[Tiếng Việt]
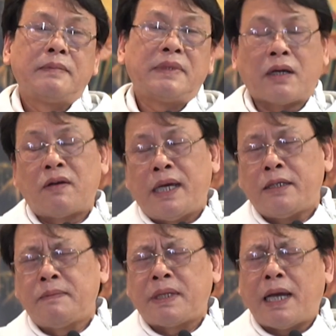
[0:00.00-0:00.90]
Chắc có
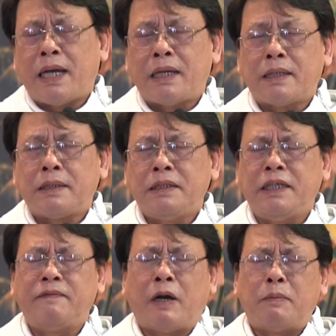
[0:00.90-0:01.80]
lẽ chúng ta
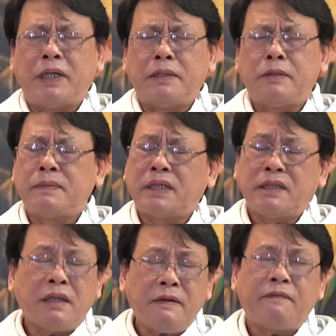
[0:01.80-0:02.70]
nhìn vào mình chúng ta
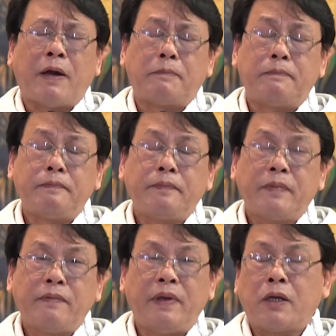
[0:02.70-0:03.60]
sẽ thất vọng
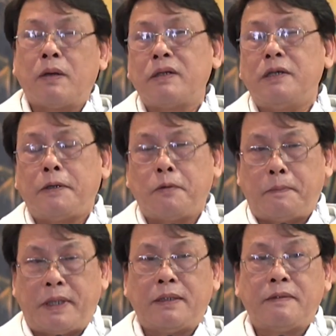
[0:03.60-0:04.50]
về con người
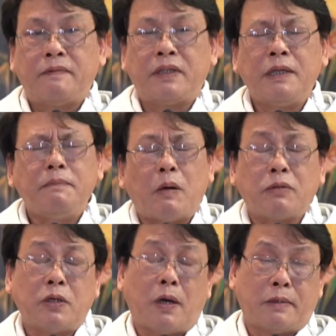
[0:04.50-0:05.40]
của mình, về tính
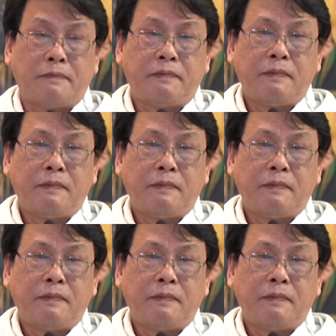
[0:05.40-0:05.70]
mỏng giòn,